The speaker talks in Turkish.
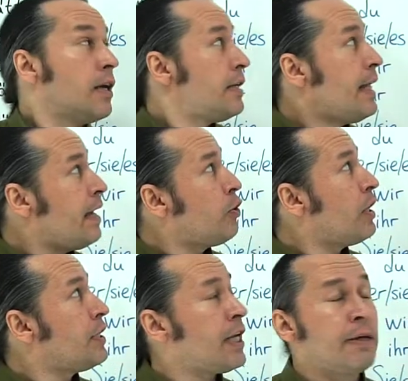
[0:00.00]
neye
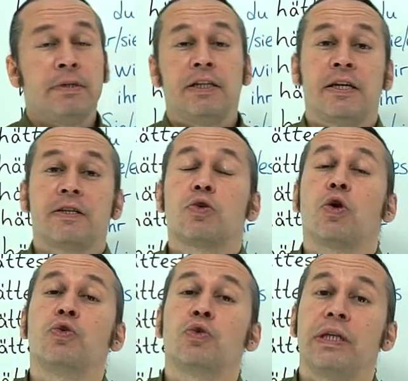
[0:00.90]
göre çekimleyeceğiz?
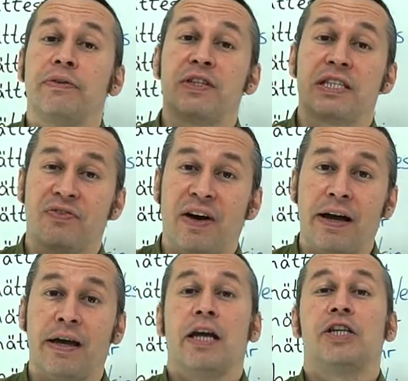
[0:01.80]
Konjunktif 2
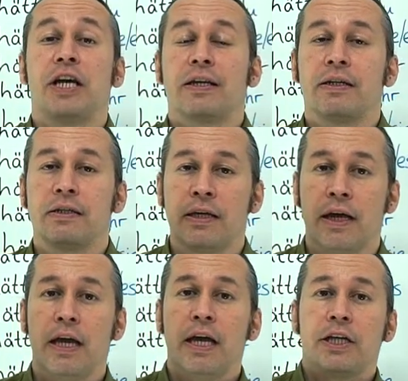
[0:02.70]

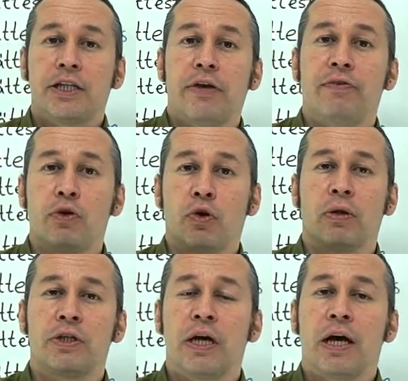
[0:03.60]
şeklinde çeviriyor
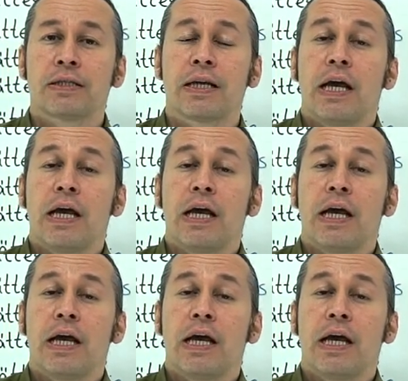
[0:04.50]
olacağız.